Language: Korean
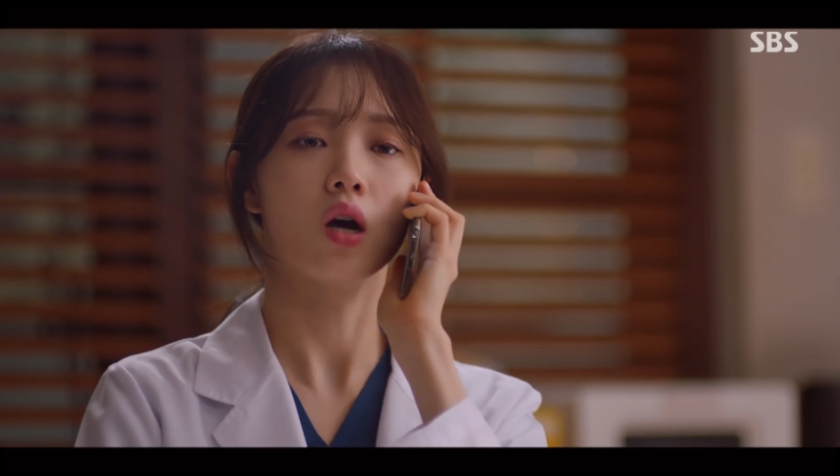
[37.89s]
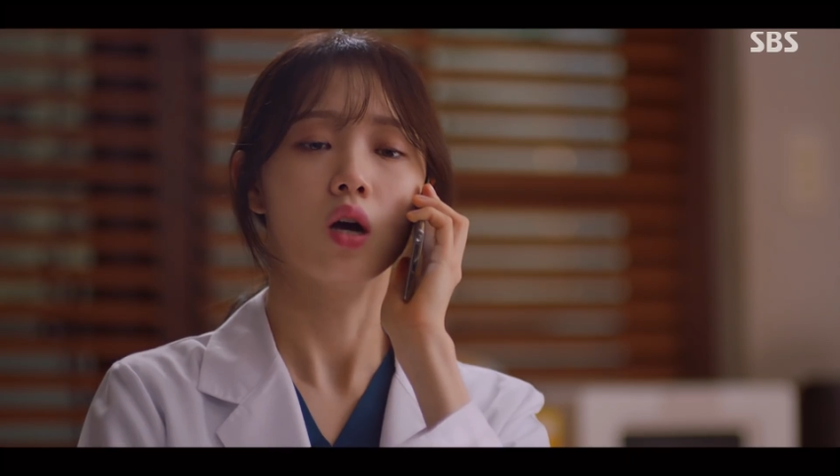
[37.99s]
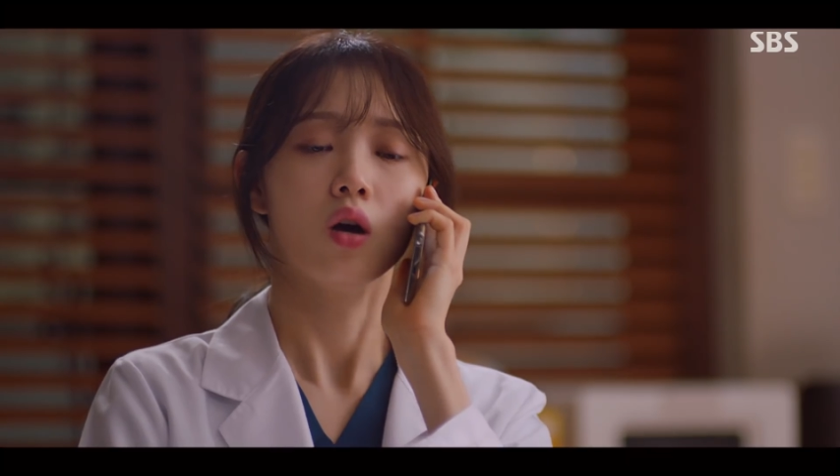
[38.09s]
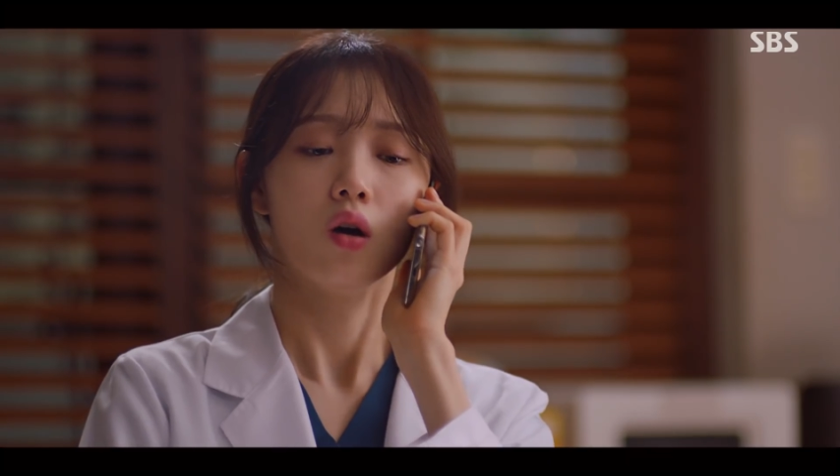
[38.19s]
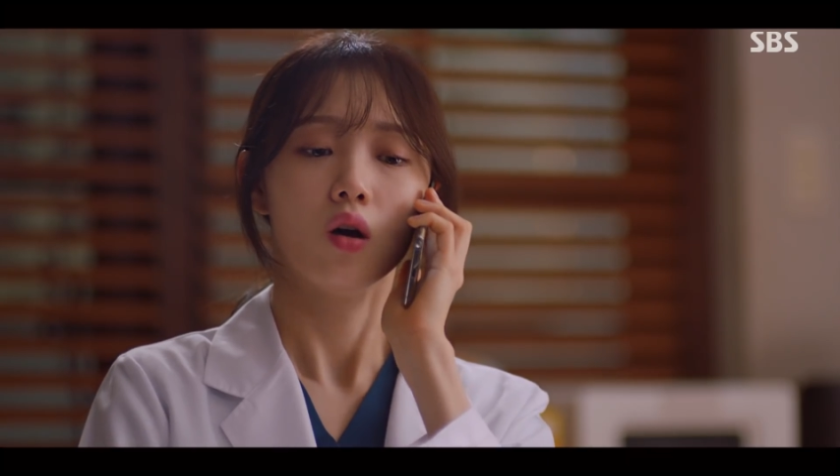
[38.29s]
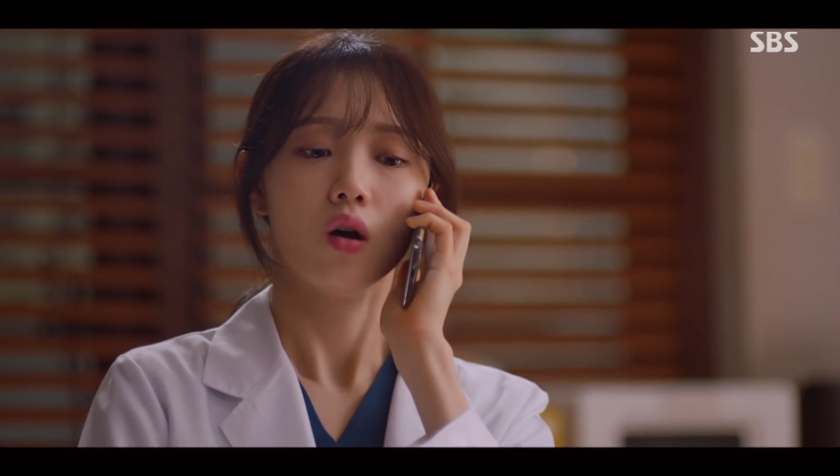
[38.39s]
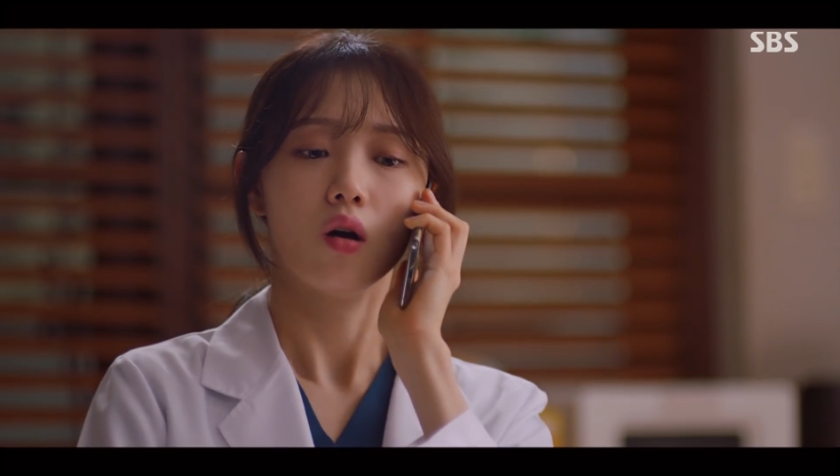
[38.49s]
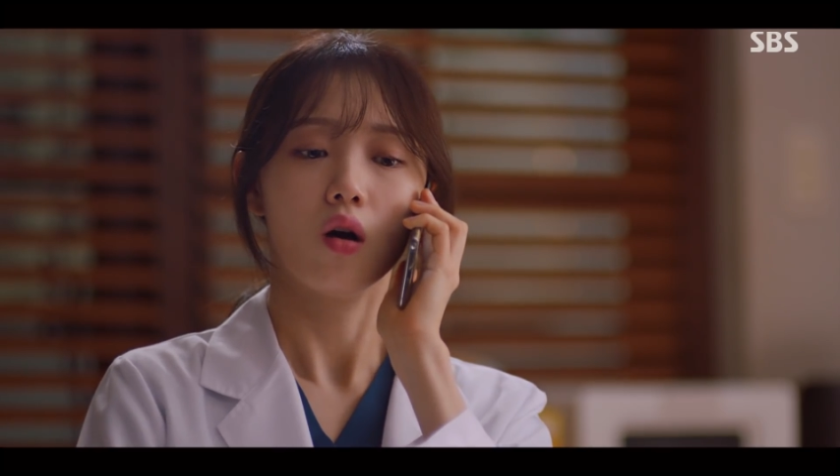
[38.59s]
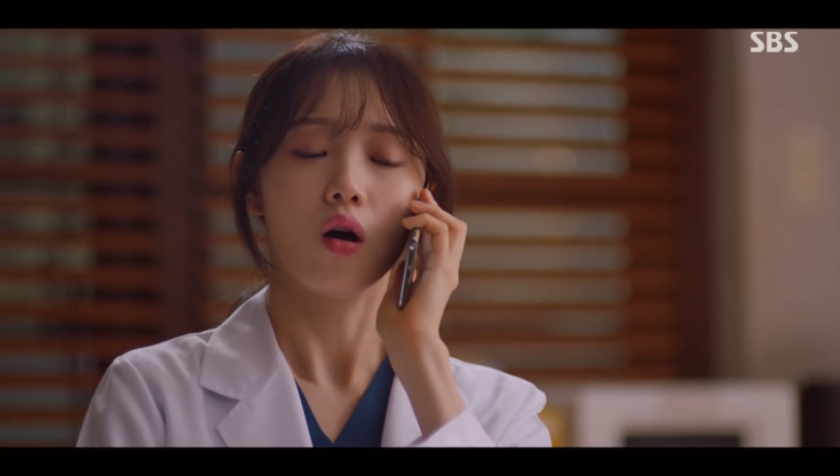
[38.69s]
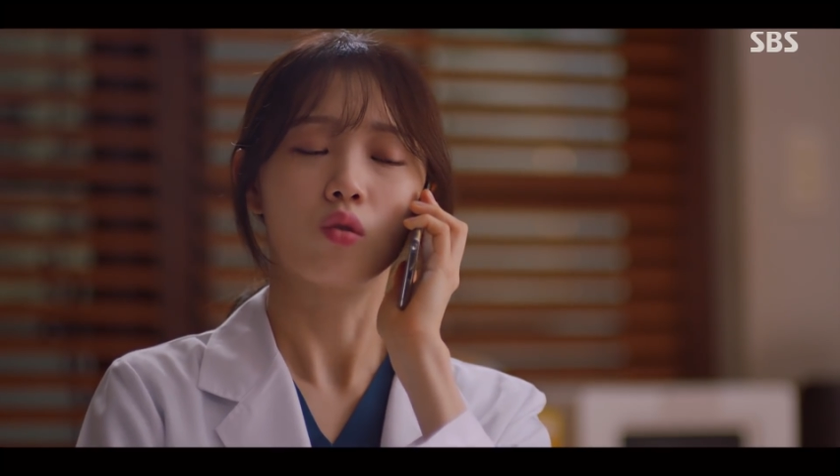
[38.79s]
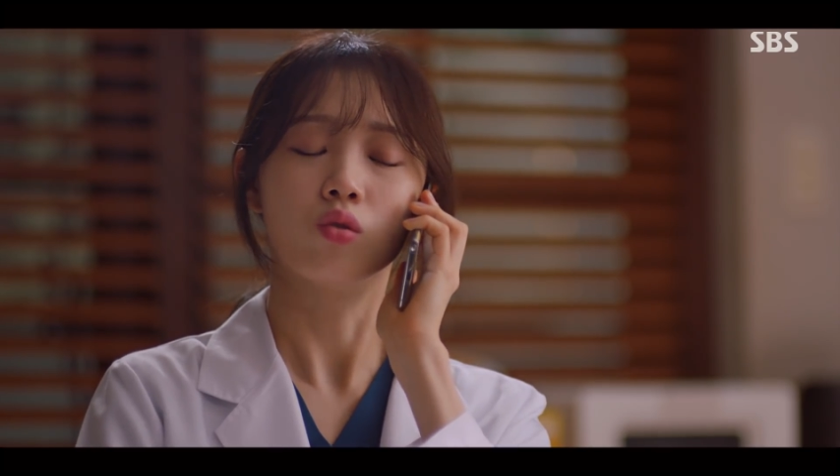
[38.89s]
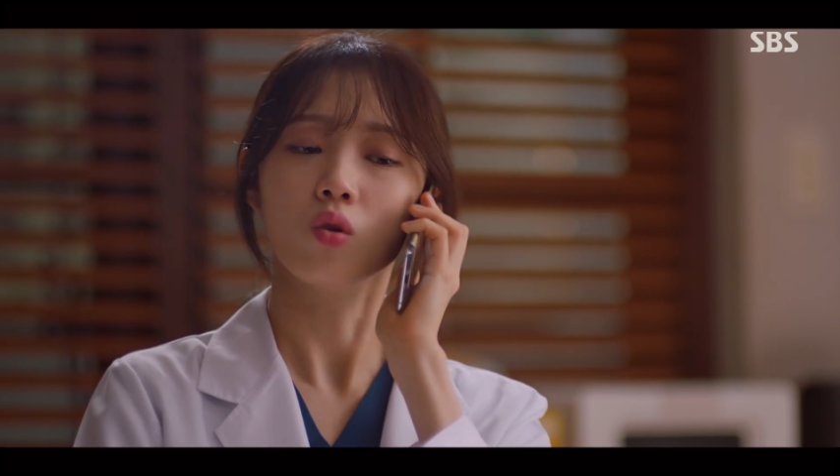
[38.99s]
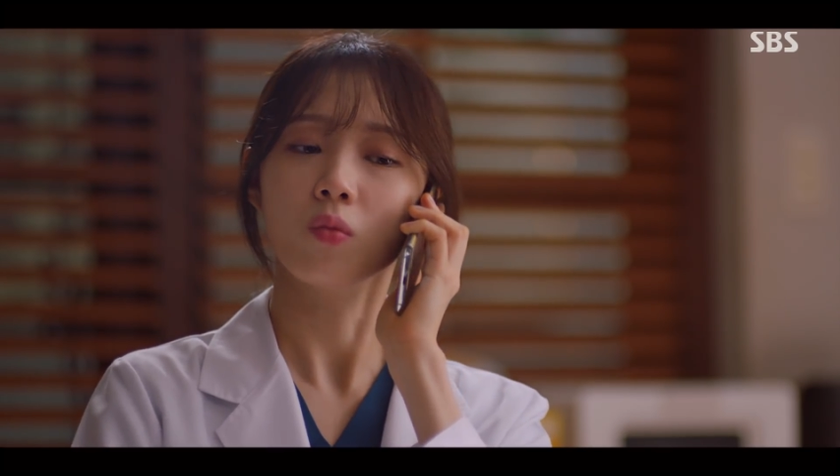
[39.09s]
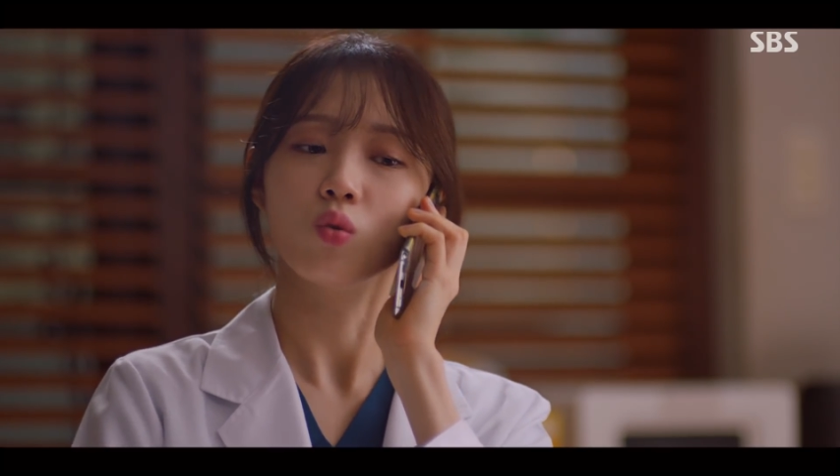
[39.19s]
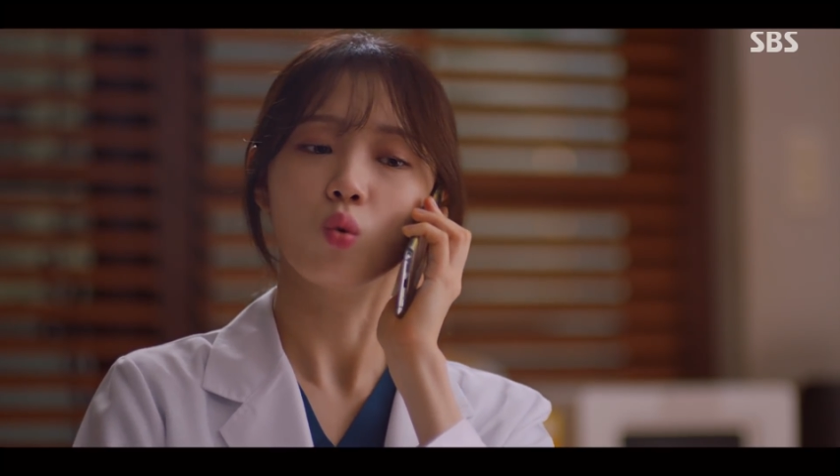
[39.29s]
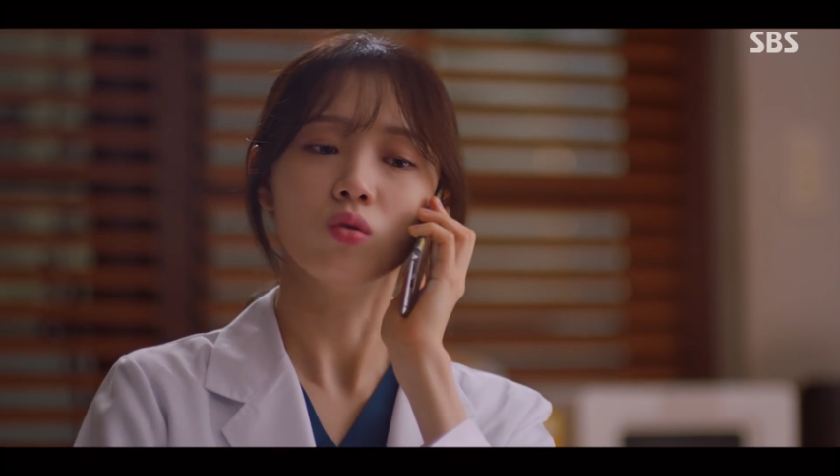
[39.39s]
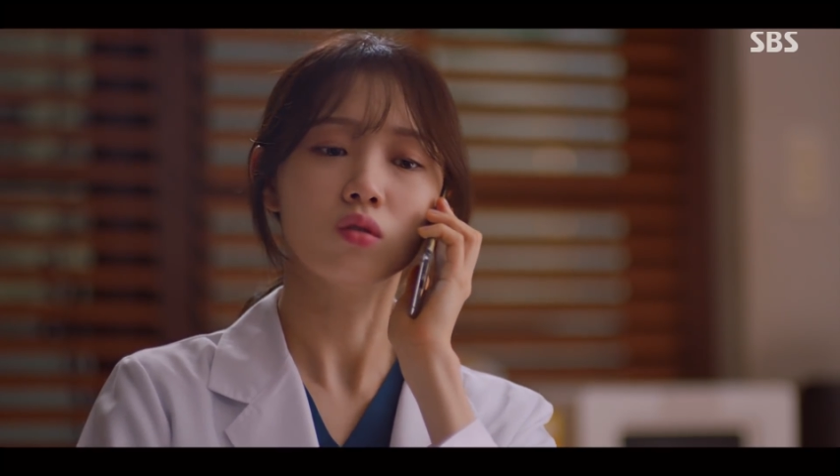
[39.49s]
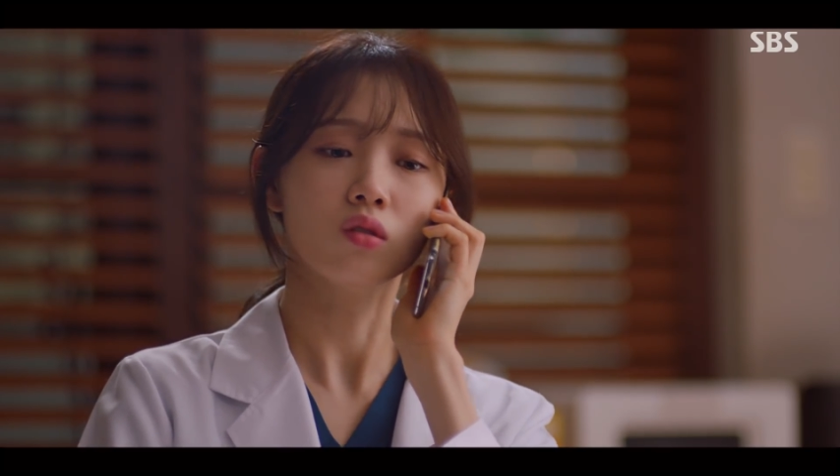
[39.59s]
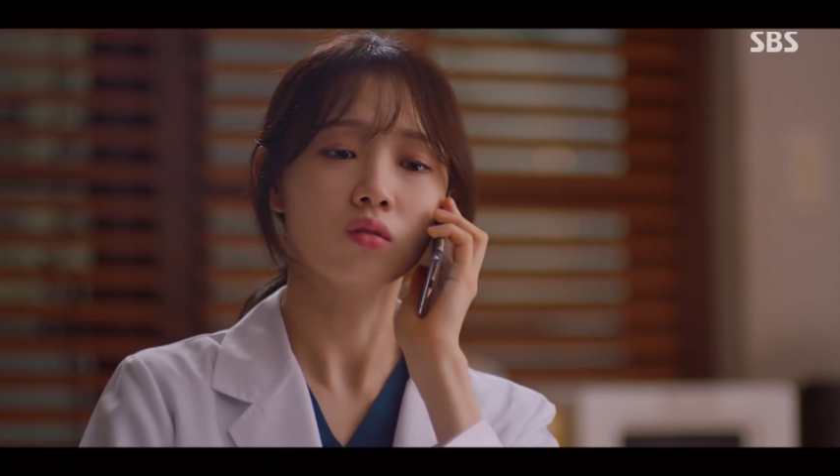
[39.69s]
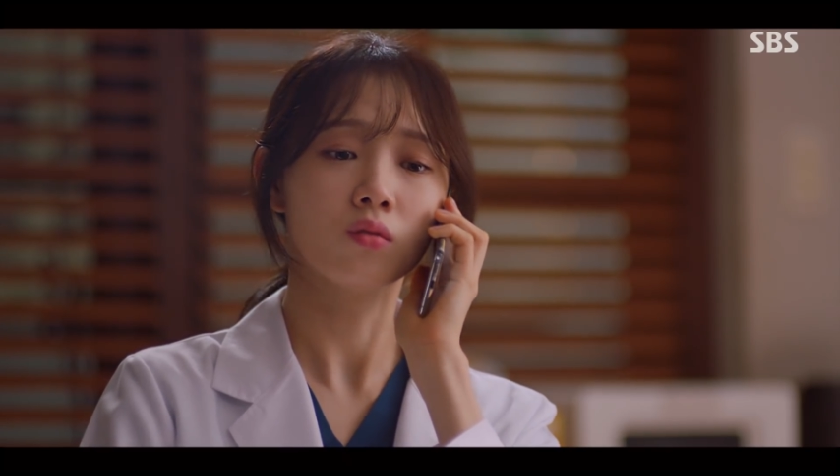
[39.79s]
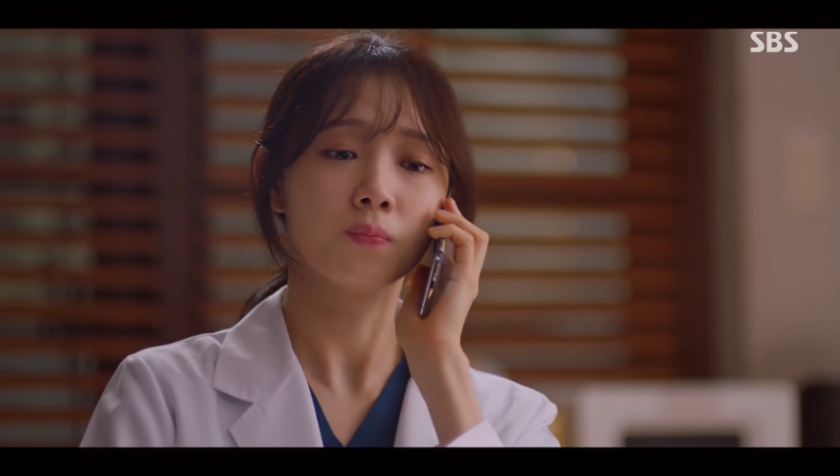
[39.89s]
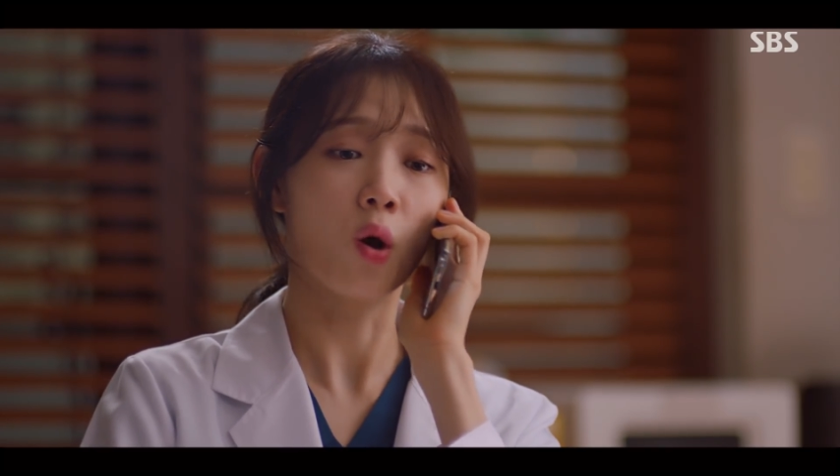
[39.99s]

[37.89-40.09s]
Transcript: 야, 아, 그러면 오늘은